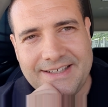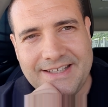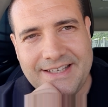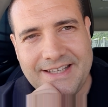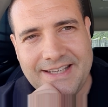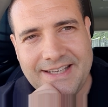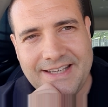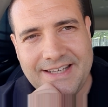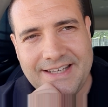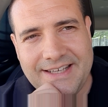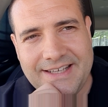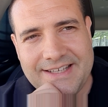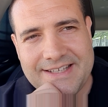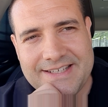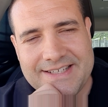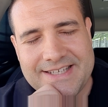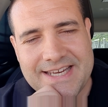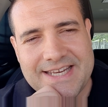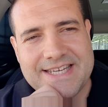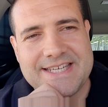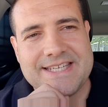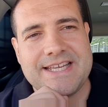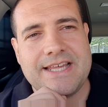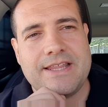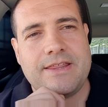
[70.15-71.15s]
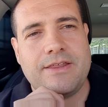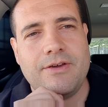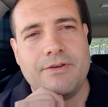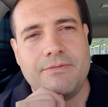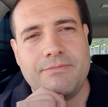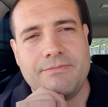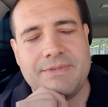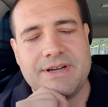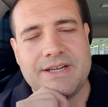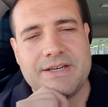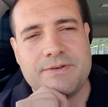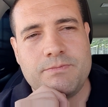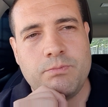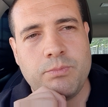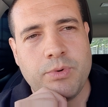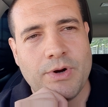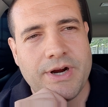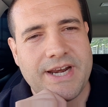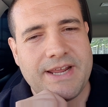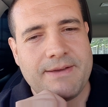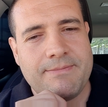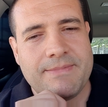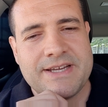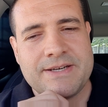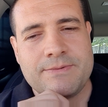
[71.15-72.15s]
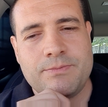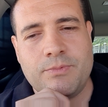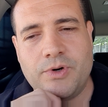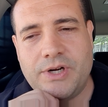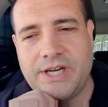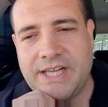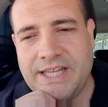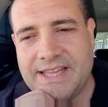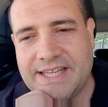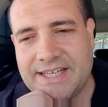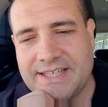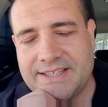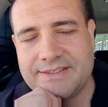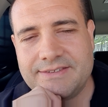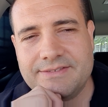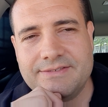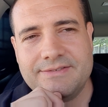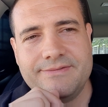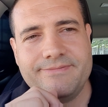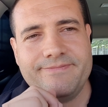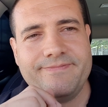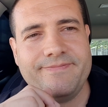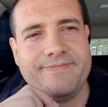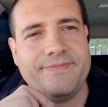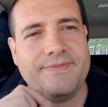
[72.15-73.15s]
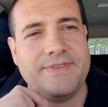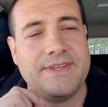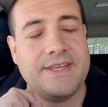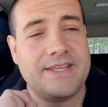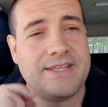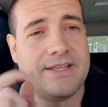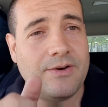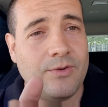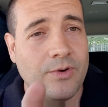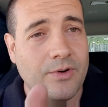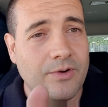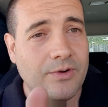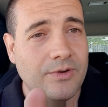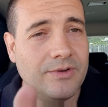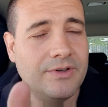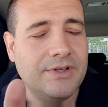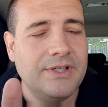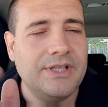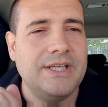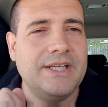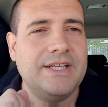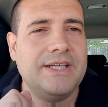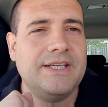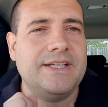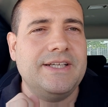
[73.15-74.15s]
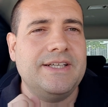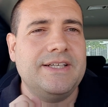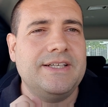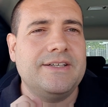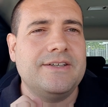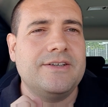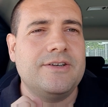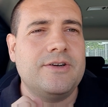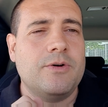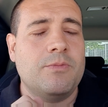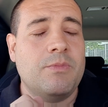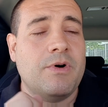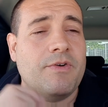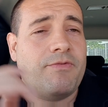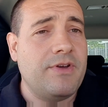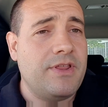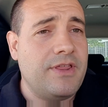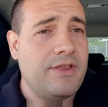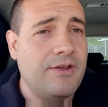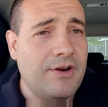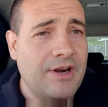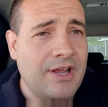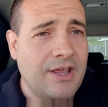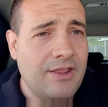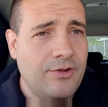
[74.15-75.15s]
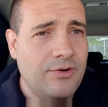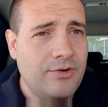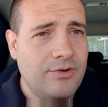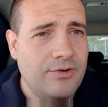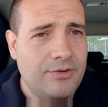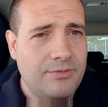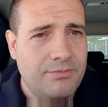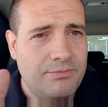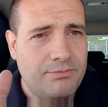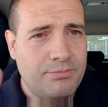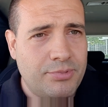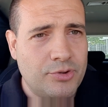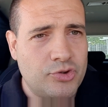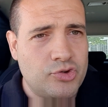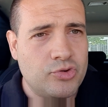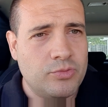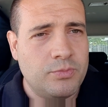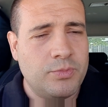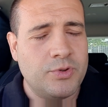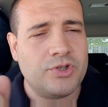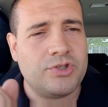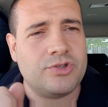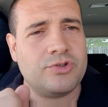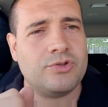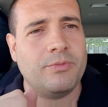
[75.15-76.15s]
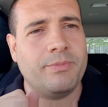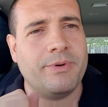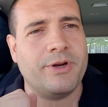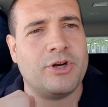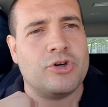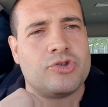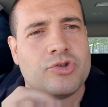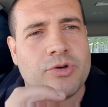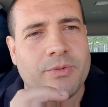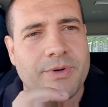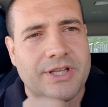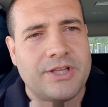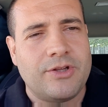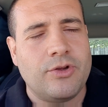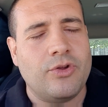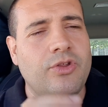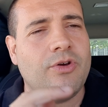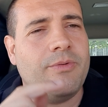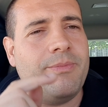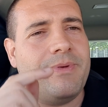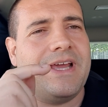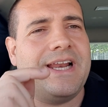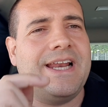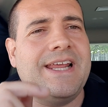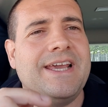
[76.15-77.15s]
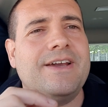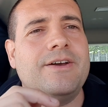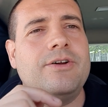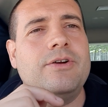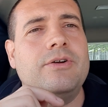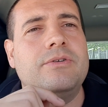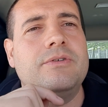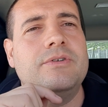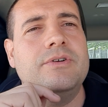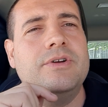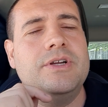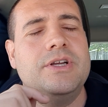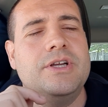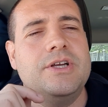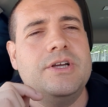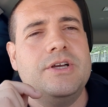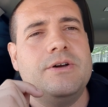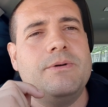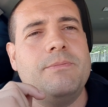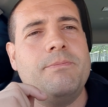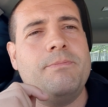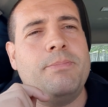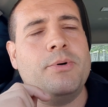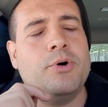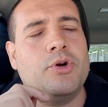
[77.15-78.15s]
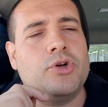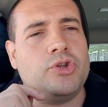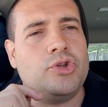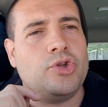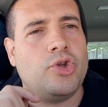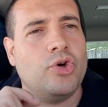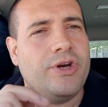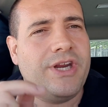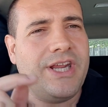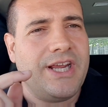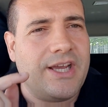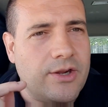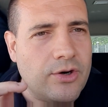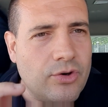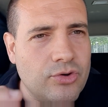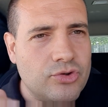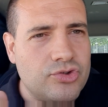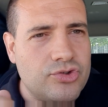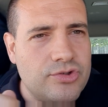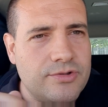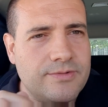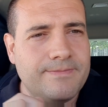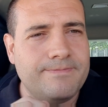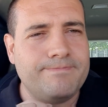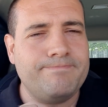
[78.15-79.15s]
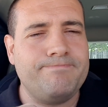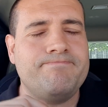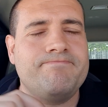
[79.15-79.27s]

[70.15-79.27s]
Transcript: qué sensación más buena y más bonita, desde luego, como aficionado, por supuesto, pero sobre todo me alegro por Tony Cross.